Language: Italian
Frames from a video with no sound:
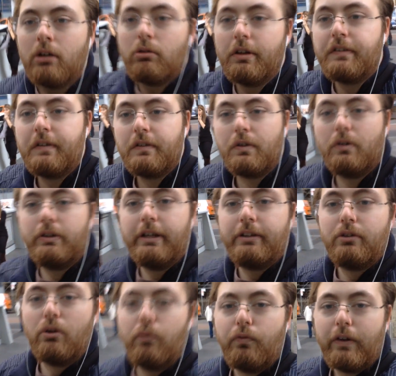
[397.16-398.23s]
questi sono dei
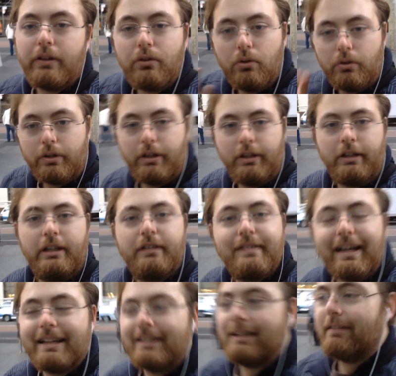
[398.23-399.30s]
truffatori,
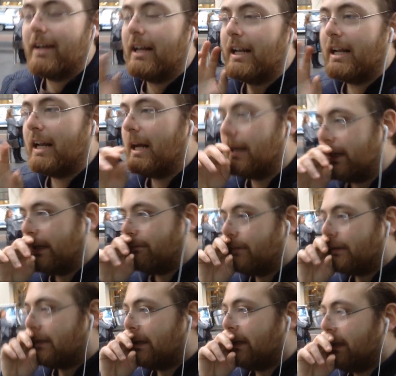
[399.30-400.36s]
statene alla larga
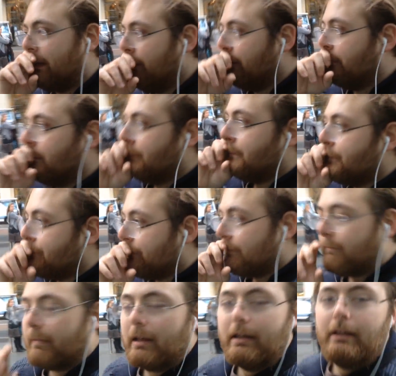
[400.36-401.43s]
perché,
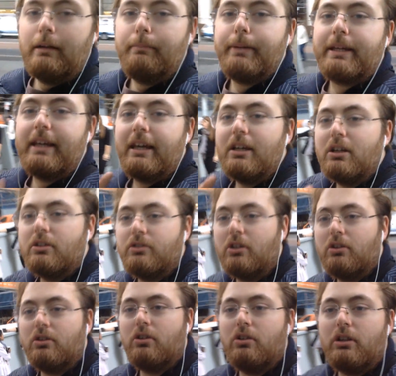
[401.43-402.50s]
perché io
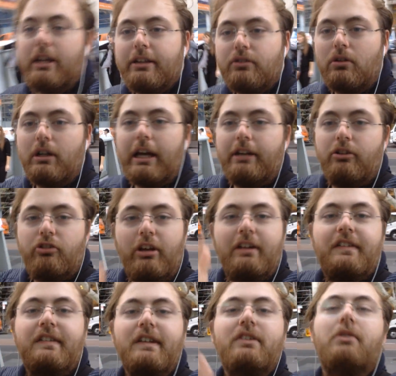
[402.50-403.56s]
ho, letto online, c'è il
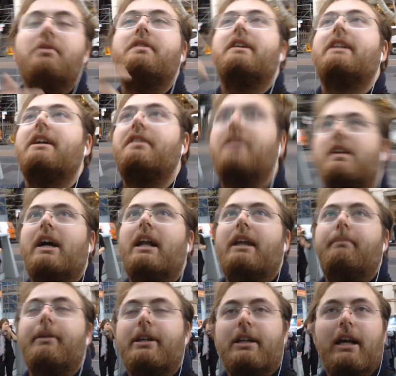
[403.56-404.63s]
sito
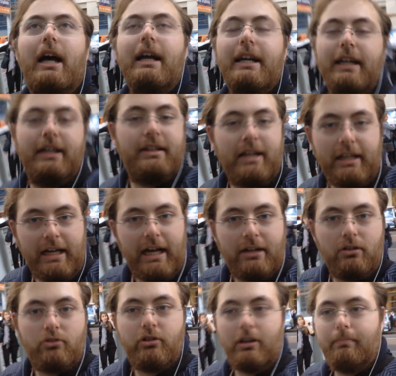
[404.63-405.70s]
internazionale, anche in
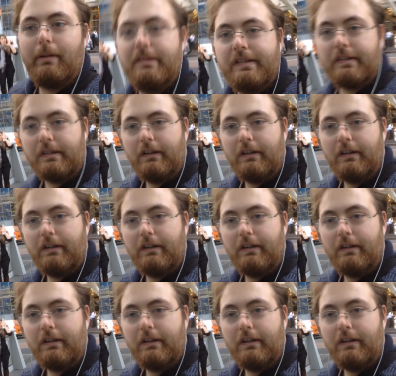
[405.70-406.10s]
italiano, cioè basta